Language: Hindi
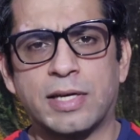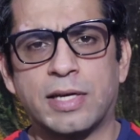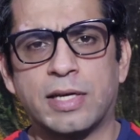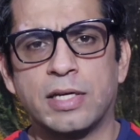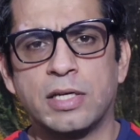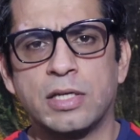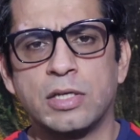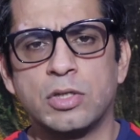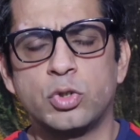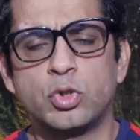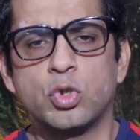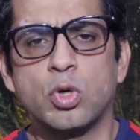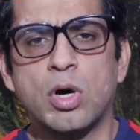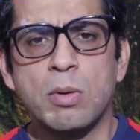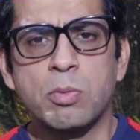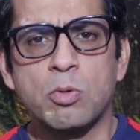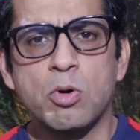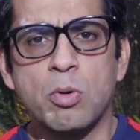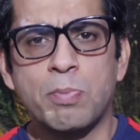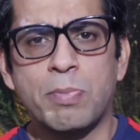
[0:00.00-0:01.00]
है जो
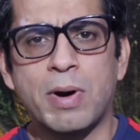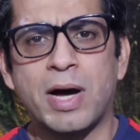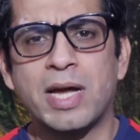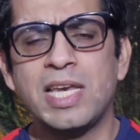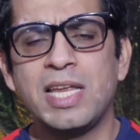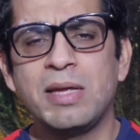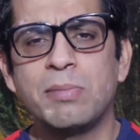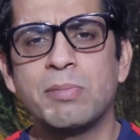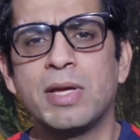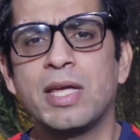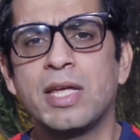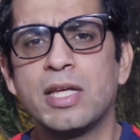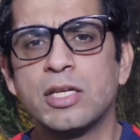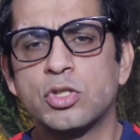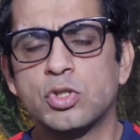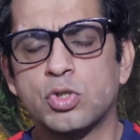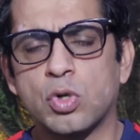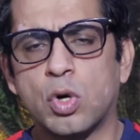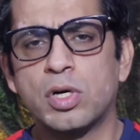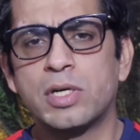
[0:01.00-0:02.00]
आपको पानी में
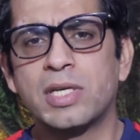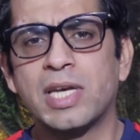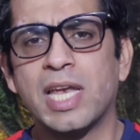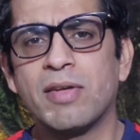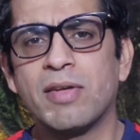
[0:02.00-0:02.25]
सॉल्ट